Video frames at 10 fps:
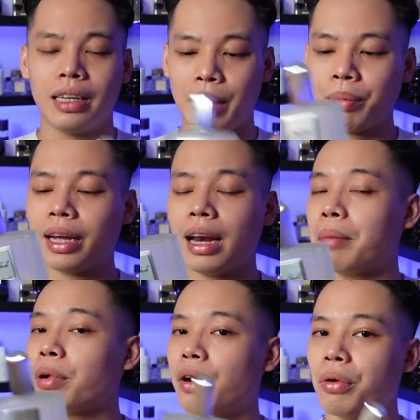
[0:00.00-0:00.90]
thì em này
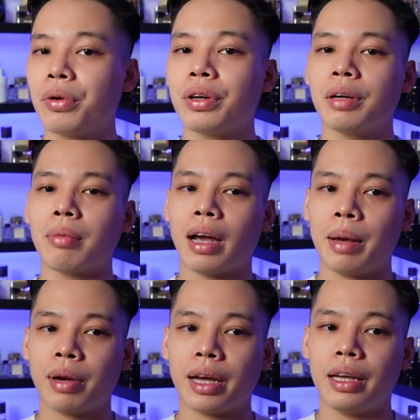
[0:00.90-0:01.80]
làm clone nhưng mà
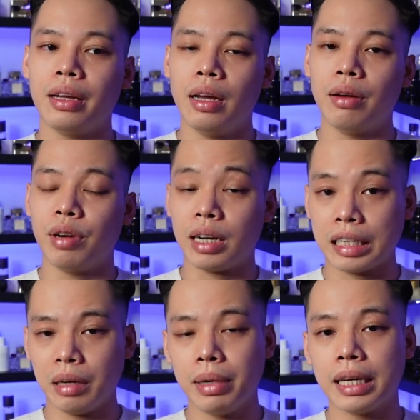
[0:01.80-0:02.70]
em này với
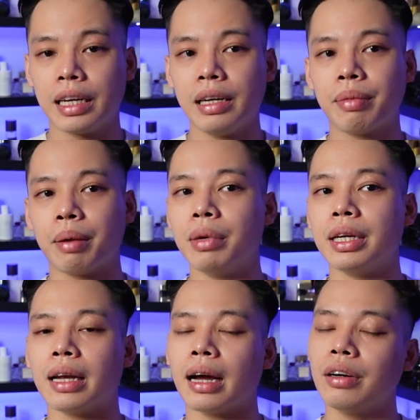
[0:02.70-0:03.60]
cá nhân mình khi mà
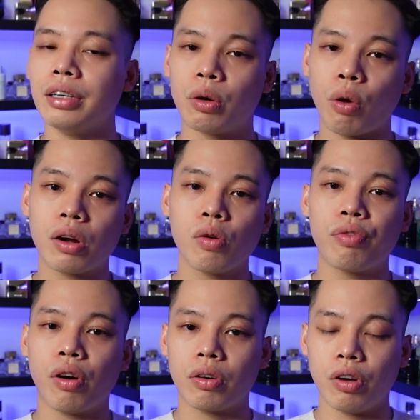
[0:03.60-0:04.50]
mình đã ngửi qua Tom
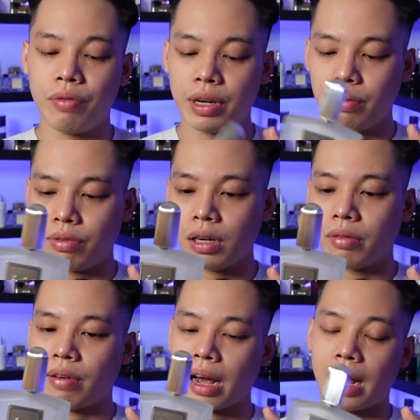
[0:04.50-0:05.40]
Ford của Vetiver
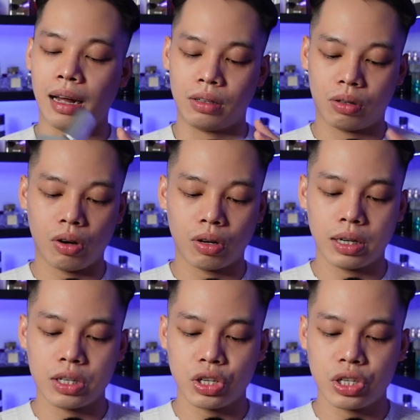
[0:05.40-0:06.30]
và con
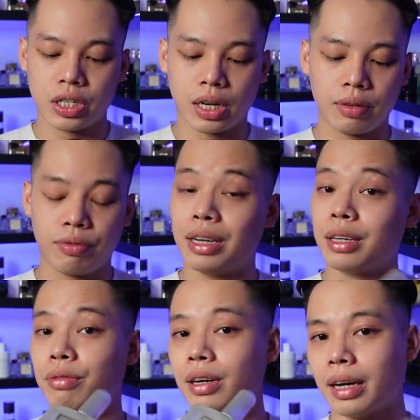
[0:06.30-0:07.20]
ờ, George Jacques
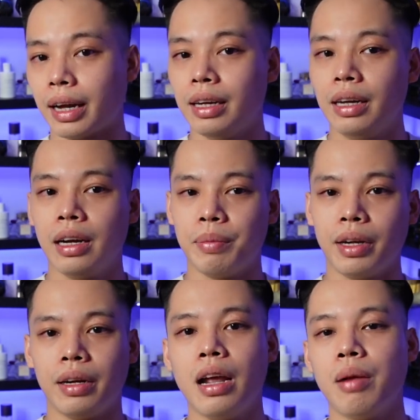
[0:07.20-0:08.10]
Vetiver này thì
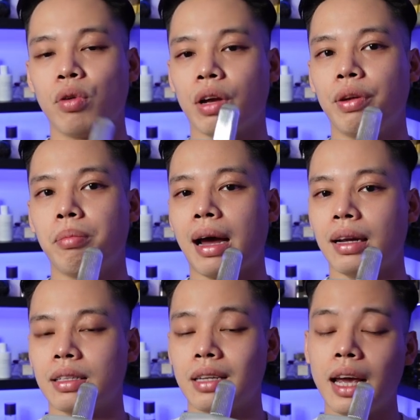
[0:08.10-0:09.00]
mình thấy đây là một cái phiên
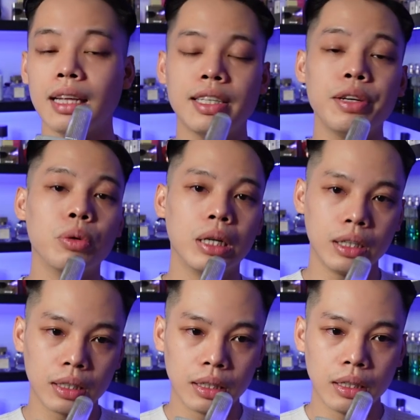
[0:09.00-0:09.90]
bản dễ chịu
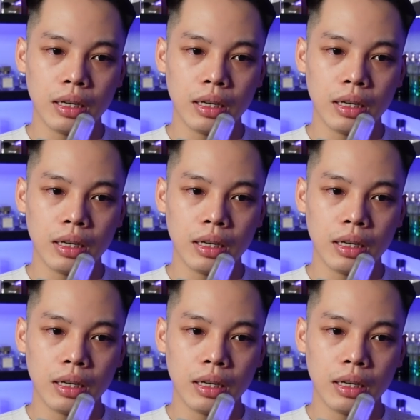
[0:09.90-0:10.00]
hơn